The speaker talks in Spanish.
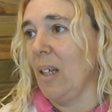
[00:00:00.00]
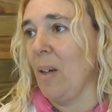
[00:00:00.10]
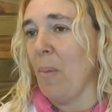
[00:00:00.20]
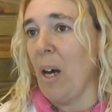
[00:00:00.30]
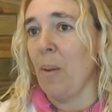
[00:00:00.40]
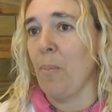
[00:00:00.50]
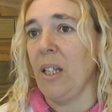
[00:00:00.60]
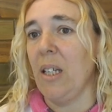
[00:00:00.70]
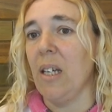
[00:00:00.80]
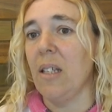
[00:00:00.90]
más
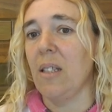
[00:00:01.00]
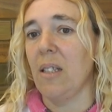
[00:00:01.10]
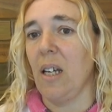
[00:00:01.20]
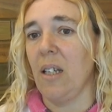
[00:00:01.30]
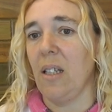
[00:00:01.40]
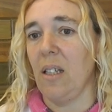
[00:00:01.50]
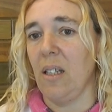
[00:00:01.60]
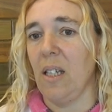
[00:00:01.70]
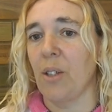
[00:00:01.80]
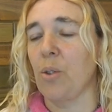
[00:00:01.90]
experiencia
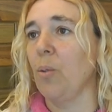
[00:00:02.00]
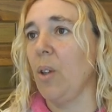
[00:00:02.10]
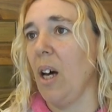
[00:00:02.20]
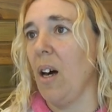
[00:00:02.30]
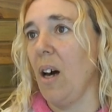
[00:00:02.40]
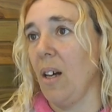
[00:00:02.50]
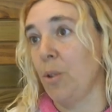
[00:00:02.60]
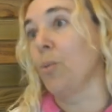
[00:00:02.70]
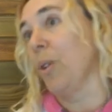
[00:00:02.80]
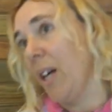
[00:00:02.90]
y, ayuda a
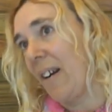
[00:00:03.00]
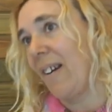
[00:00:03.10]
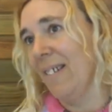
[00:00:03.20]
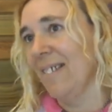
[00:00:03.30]
ayudar